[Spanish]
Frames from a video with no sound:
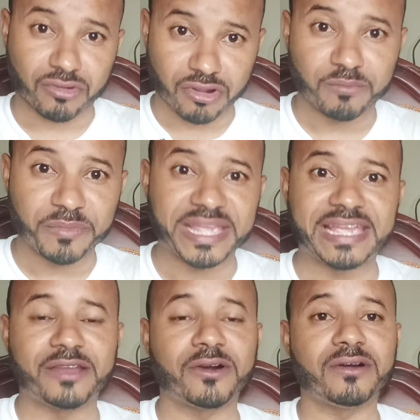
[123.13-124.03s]

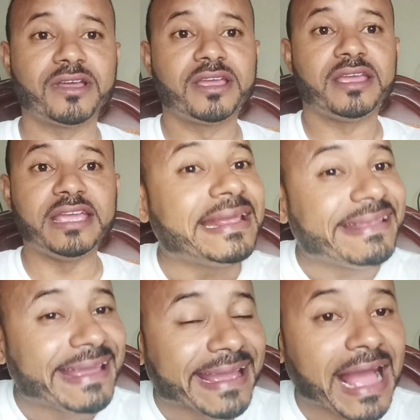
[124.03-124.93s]
conmigo y
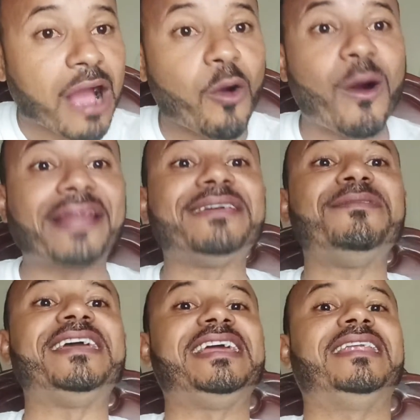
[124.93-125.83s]
digan o
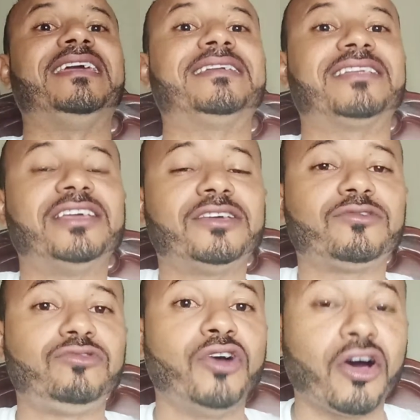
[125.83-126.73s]
adivinen
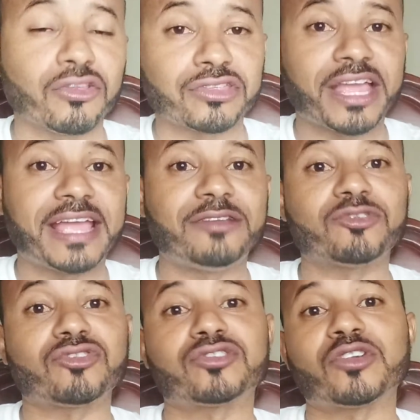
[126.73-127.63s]
dónde
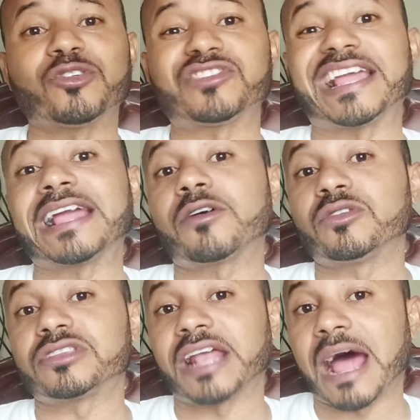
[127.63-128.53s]
nosotros nos
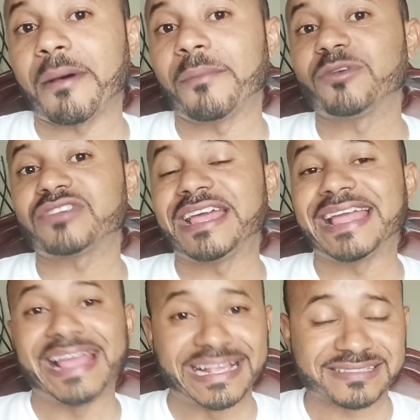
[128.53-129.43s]
encontrábamos
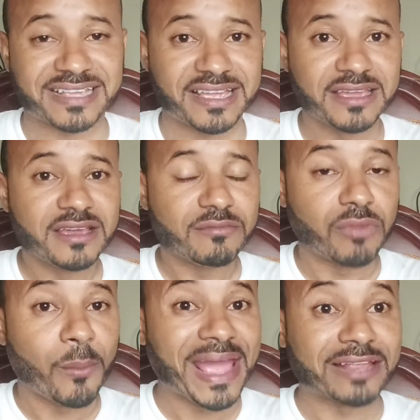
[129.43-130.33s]
en ese
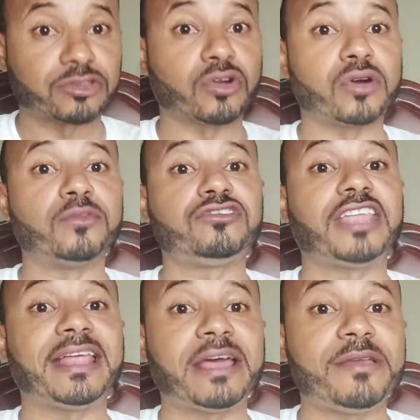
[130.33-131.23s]
momento. Como
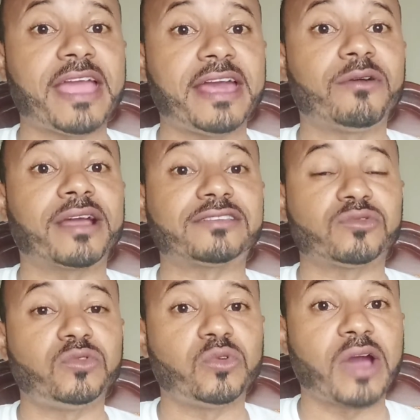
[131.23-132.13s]
ustedes vieron, es
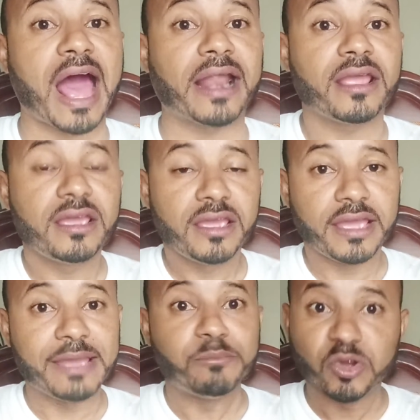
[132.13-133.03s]
un lugar
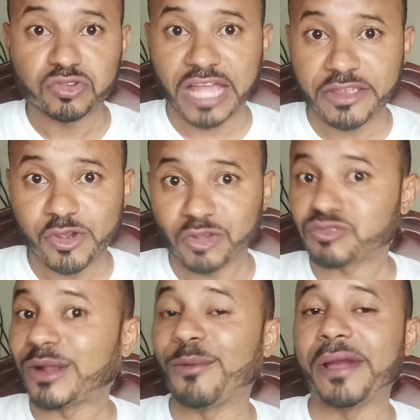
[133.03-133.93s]
eh,
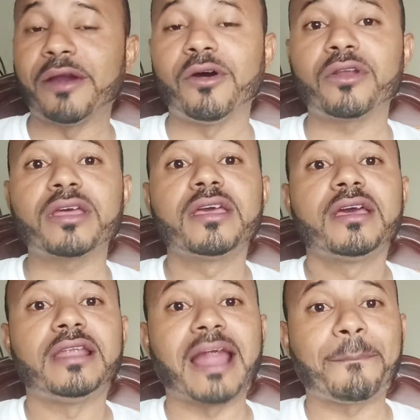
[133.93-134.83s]
montañoso. A lo mejor
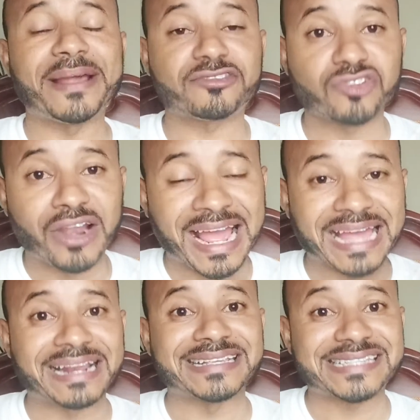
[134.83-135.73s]
las personas
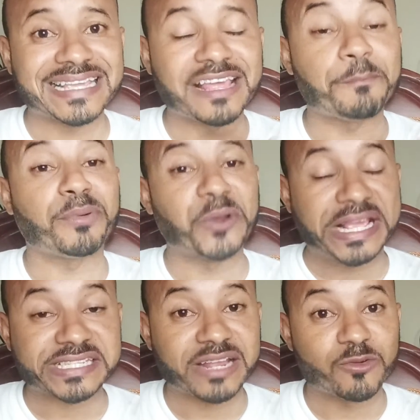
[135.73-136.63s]
que residen por
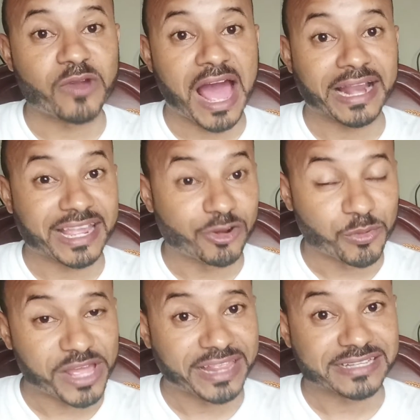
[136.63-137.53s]
ese lugar, que no
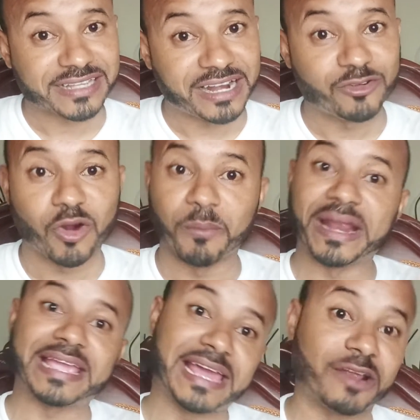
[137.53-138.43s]
voy a decir el
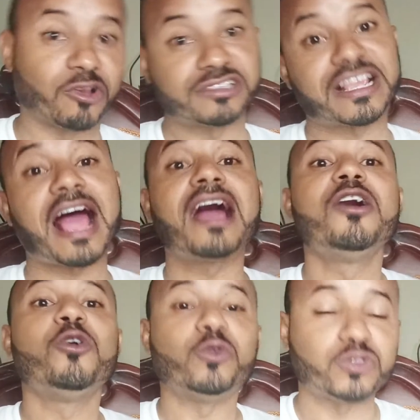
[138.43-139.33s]
nombre, quiero que sea
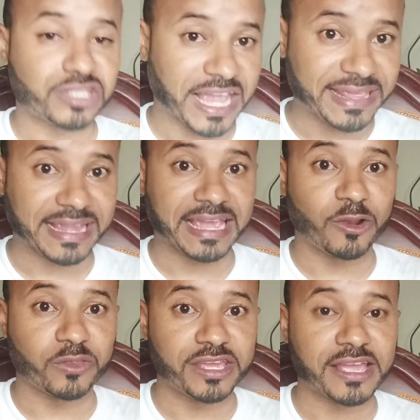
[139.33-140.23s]
ustedes que
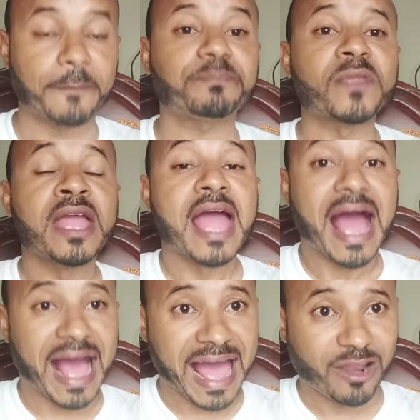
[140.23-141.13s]
lo digan,
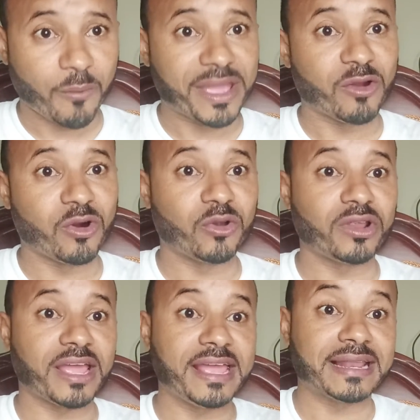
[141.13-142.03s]
a lo
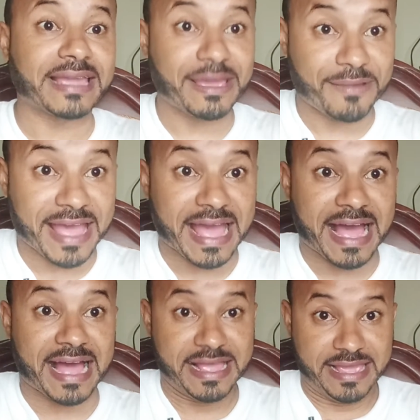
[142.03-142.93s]
mejor el que
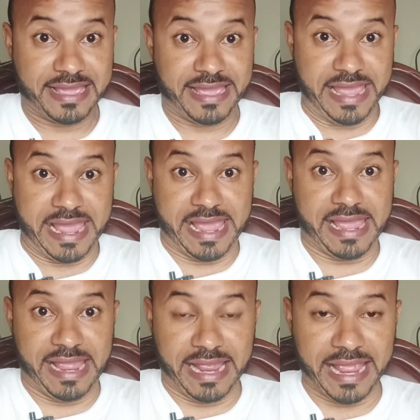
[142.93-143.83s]
vea
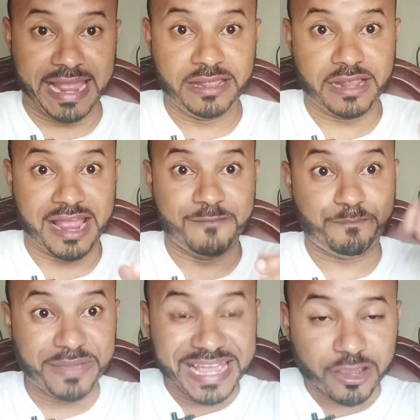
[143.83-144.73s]
eh, eh, el, el,
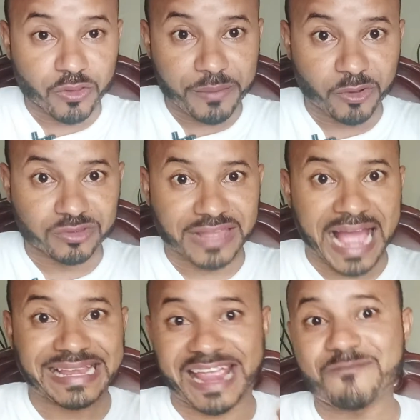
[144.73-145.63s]
pico de
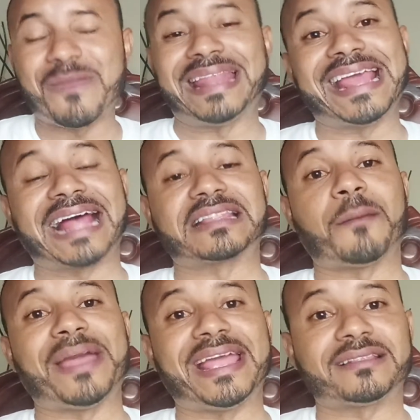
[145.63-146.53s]
montaña
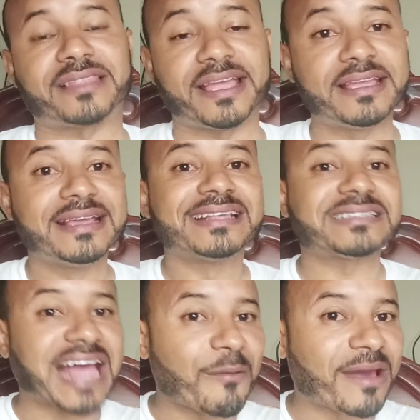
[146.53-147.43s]
inmediatamente
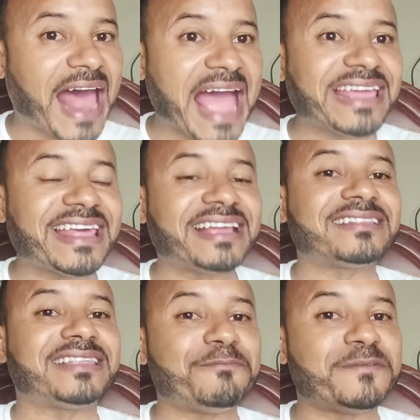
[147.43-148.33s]
sabrá
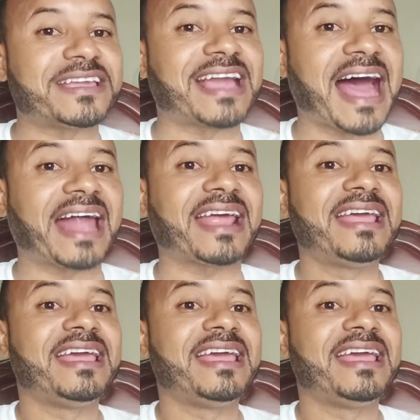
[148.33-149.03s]
identificar